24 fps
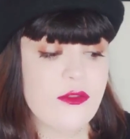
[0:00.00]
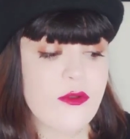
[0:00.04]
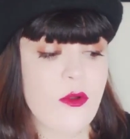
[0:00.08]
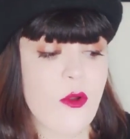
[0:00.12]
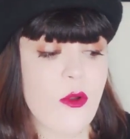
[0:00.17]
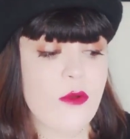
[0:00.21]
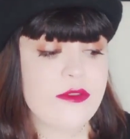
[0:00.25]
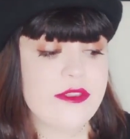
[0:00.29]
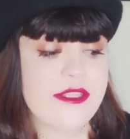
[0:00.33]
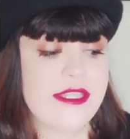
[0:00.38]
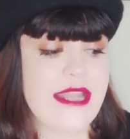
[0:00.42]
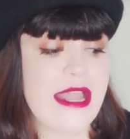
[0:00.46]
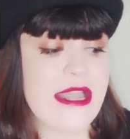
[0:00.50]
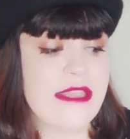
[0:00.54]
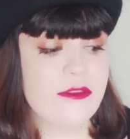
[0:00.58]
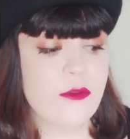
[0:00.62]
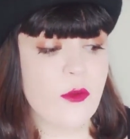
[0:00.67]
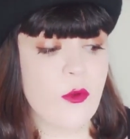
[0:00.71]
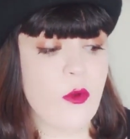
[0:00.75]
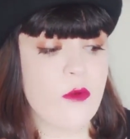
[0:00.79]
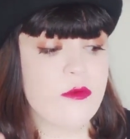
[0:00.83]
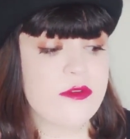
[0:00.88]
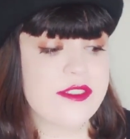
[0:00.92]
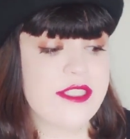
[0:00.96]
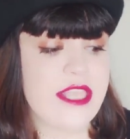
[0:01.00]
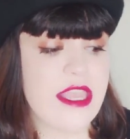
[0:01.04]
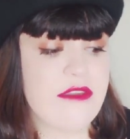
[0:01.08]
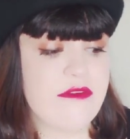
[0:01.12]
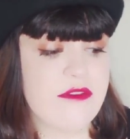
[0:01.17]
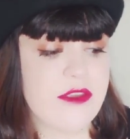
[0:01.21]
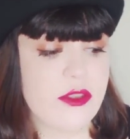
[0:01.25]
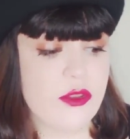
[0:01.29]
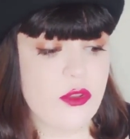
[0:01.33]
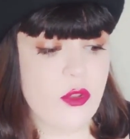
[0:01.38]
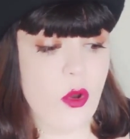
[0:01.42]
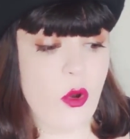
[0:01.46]
contrato com o
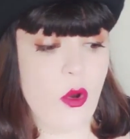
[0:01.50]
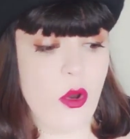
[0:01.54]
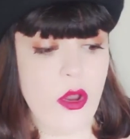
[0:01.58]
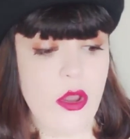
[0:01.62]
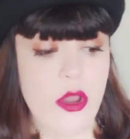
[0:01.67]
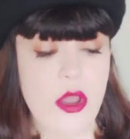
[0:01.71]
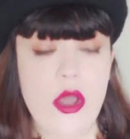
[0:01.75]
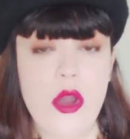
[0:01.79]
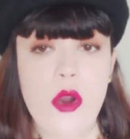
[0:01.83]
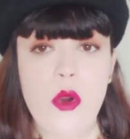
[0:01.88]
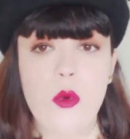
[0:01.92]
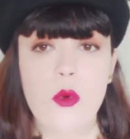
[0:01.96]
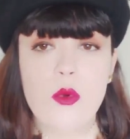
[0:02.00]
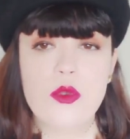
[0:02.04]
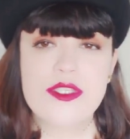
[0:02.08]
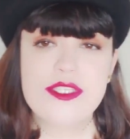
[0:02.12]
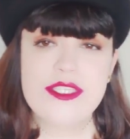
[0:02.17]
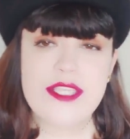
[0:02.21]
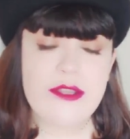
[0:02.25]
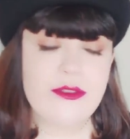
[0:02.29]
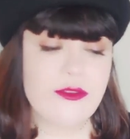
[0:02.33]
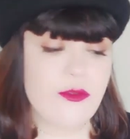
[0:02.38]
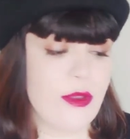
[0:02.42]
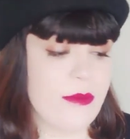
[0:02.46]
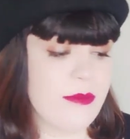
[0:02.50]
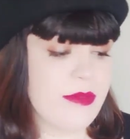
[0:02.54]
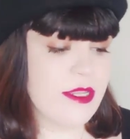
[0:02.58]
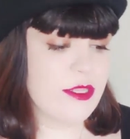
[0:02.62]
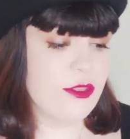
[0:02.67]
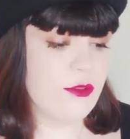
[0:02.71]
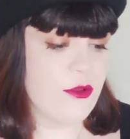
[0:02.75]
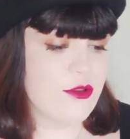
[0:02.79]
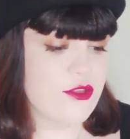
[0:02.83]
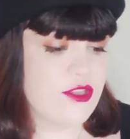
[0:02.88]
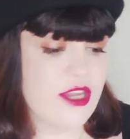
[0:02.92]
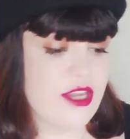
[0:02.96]
servidor usando o
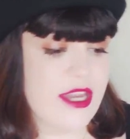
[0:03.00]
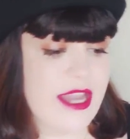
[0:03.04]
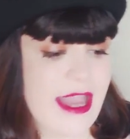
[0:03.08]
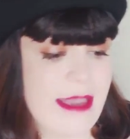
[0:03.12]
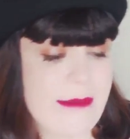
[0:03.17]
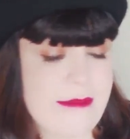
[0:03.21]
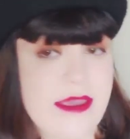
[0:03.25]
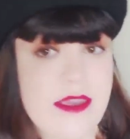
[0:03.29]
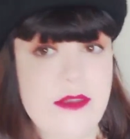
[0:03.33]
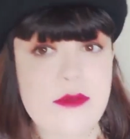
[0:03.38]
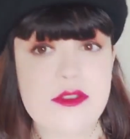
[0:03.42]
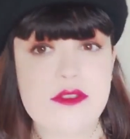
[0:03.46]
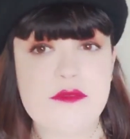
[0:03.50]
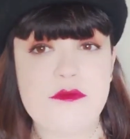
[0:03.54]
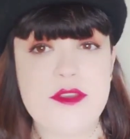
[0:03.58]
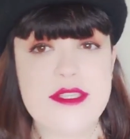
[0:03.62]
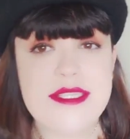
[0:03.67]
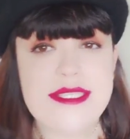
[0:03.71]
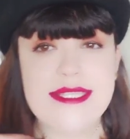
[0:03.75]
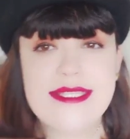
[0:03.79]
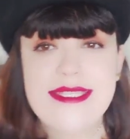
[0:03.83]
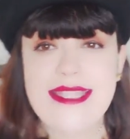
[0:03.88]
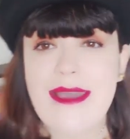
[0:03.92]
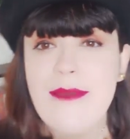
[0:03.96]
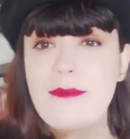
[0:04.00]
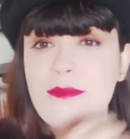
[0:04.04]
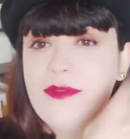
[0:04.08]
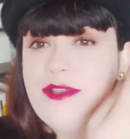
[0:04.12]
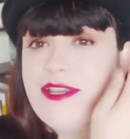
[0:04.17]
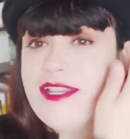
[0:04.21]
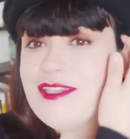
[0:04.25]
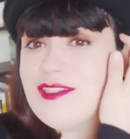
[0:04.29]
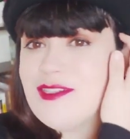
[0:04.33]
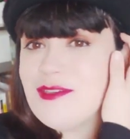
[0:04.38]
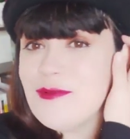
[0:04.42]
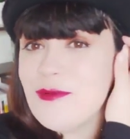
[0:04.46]
abridor de caminhos. Vou ensinar
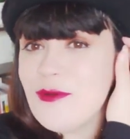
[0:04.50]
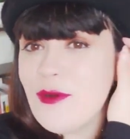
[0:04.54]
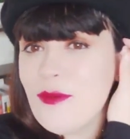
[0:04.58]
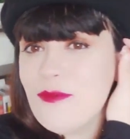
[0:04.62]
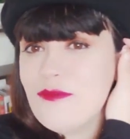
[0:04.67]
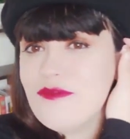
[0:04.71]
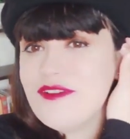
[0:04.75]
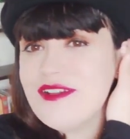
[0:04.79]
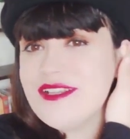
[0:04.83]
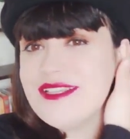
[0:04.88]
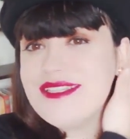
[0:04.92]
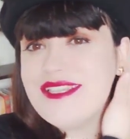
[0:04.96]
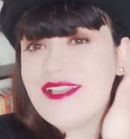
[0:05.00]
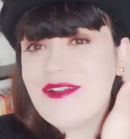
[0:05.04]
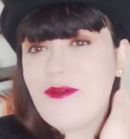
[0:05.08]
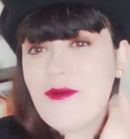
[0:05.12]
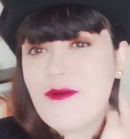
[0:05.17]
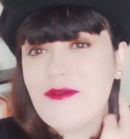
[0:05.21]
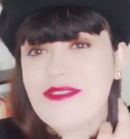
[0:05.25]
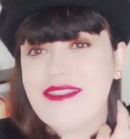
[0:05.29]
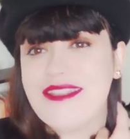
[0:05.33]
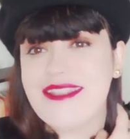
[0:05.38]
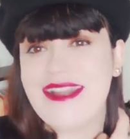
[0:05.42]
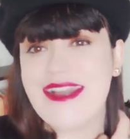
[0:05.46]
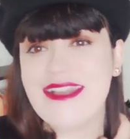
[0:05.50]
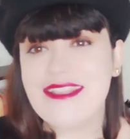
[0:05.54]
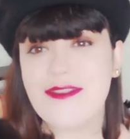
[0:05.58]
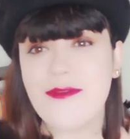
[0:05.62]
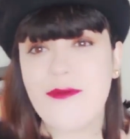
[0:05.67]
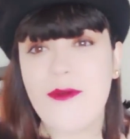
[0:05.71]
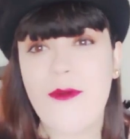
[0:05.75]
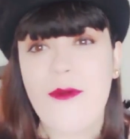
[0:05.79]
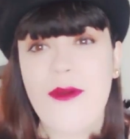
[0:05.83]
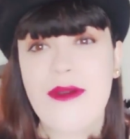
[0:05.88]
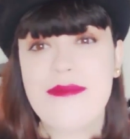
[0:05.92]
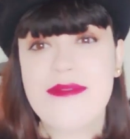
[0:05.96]
bonitinho como fazer contrato
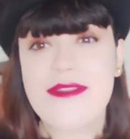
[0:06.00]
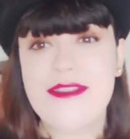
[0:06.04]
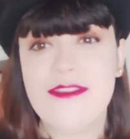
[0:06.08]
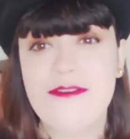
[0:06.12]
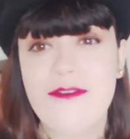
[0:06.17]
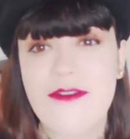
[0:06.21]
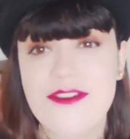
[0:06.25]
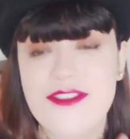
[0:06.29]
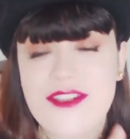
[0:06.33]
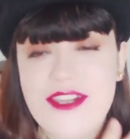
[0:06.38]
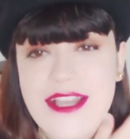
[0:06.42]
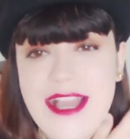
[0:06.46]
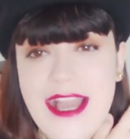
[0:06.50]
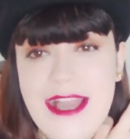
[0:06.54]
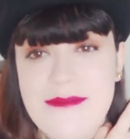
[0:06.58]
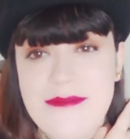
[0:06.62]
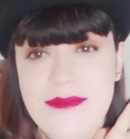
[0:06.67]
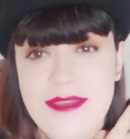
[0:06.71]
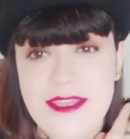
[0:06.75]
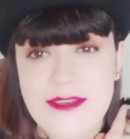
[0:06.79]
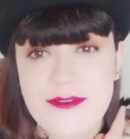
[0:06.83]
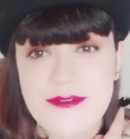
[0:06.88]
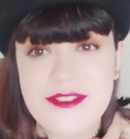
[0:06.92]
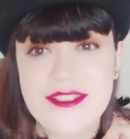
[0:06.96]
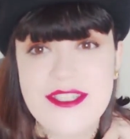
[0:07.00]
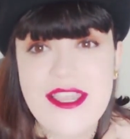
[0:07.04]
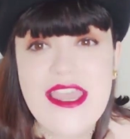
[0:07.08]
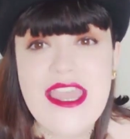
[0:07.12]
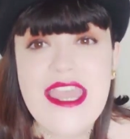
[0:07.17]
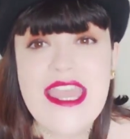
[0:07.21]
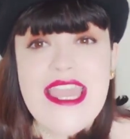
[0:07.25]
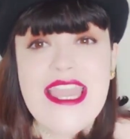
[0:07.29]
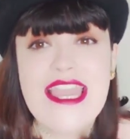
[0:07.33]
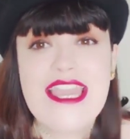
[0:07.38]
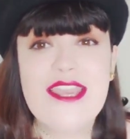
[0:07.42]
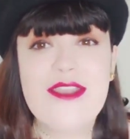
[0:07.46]
com o abridor de caminhos.
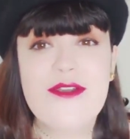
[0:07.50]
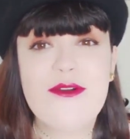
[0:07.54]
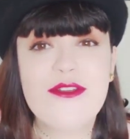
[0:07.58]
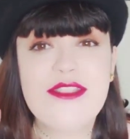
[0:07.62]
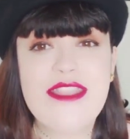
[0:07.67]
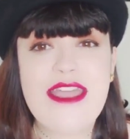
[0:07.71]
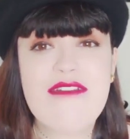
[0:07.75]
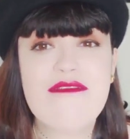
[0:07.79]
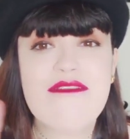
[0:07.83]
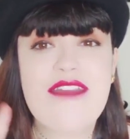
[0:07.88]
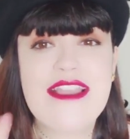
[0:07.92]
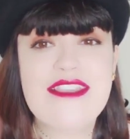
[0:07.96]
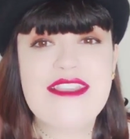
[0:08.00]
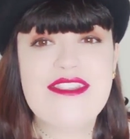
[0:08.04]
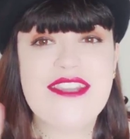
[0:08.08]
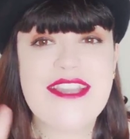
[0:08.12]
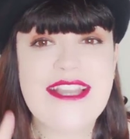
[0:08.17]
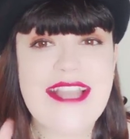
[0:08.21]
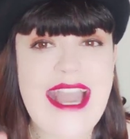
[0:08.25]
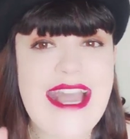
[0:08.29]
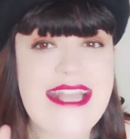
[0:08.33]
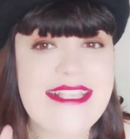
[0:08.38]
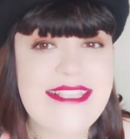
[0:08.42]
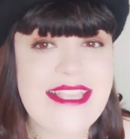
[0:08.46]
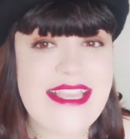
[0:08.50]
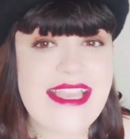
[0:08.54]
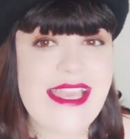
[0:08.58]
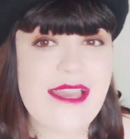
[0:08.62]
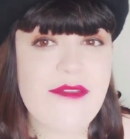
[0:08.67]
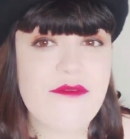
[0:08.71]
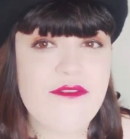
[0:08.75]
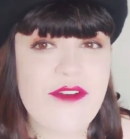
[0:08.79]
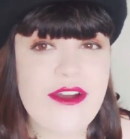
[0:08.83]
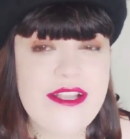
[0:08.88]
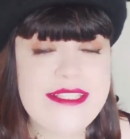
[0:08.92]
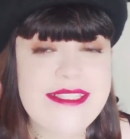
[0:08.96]
E o dever de casa é que
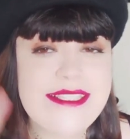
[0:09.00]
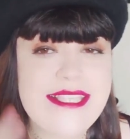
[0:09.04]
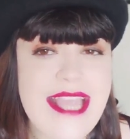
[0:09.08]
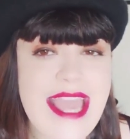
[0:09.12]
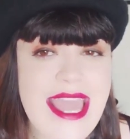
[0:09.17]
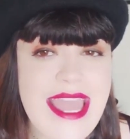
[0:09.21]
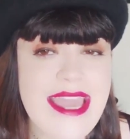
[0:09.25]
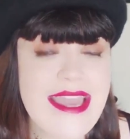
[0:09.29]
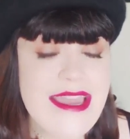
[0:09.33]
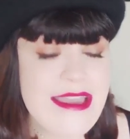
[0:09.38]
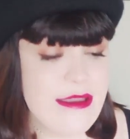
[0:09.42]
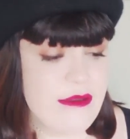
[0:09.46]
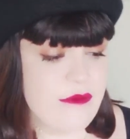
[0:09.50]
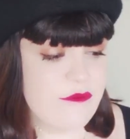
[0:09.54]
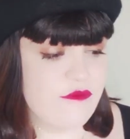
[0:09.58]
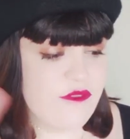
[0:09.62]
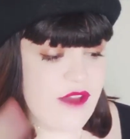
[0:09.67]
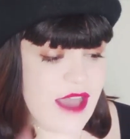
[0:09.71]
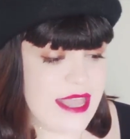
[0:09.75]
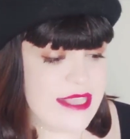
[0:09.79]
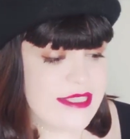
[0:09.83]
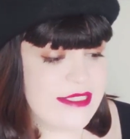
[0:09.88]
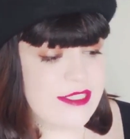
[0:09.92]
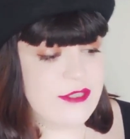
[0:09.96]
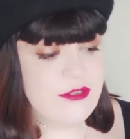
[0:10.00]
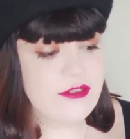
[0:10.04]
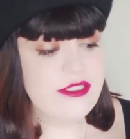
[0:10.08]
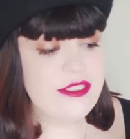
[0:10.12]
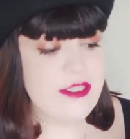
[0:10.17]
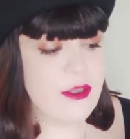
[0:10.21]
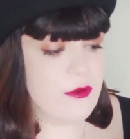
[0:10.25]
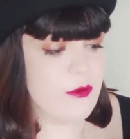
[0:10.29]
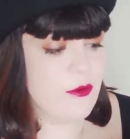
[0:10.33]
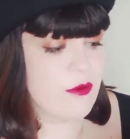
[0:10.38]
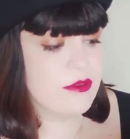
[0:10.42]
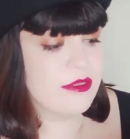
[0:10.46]
você faça o
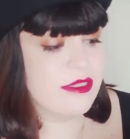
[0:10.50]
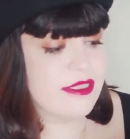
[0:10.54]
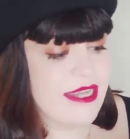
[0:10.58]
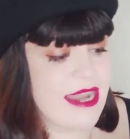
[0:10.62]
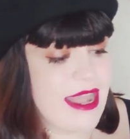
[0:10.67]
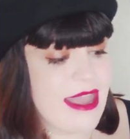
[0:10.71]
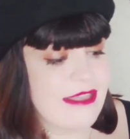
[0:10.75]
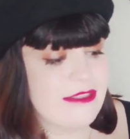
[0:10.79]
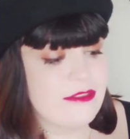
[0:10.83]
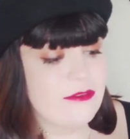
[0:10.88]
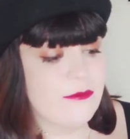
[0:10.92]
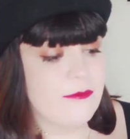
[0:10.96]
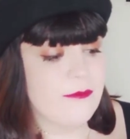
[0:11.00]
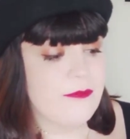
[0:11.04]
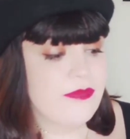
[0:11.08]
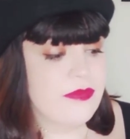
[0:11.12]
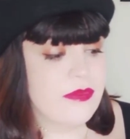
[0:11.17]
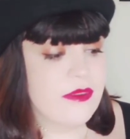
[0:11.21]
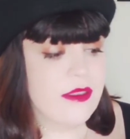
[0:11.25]
seu contrato.